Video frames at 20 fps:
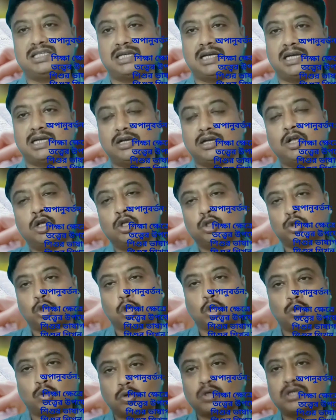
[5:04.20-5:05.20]
দিচ্ছিলেন
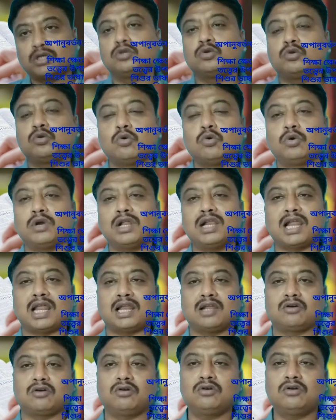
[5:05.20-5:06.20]
তখনও কিন্তু কুকুরের
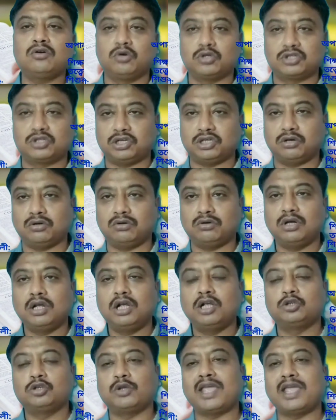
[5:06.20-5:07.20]
লালক্ষণ ঘটছিল
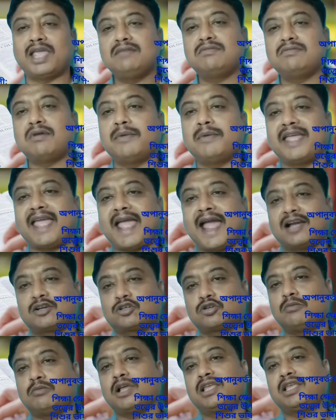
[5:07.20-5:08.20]
তো এইভাবে
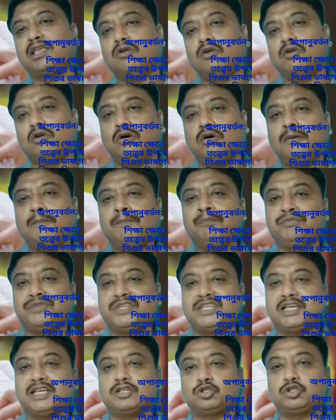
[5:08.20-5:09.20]
একসময় কি হলো
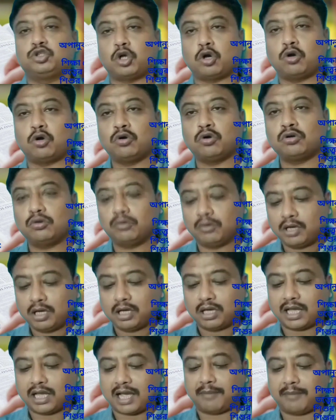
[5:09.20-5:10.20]
যে যখন
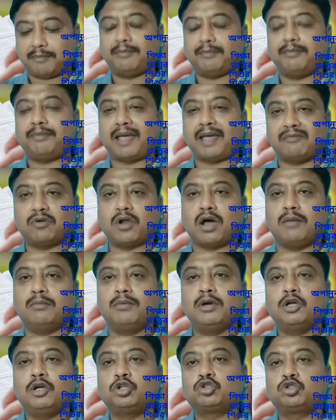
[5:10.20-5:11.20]
প্যাভলভ
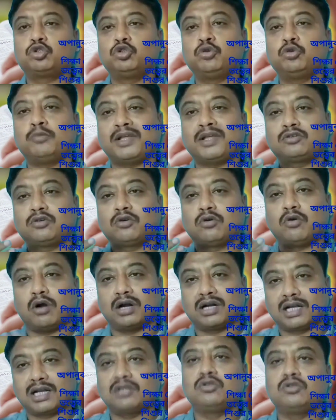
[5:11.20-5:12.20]
শুধুমাত্র
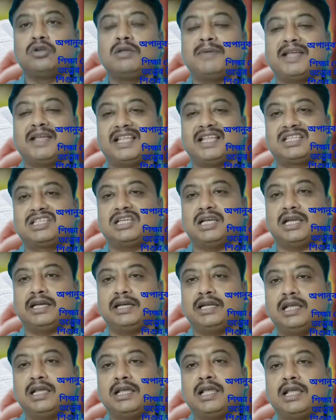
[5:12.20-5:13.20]
ঘন্টার ধ্বনি বাজাচ্ছিলেন
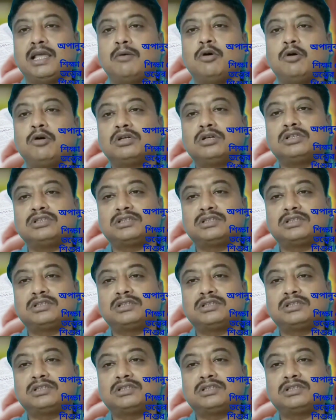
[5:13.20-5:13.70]
এবং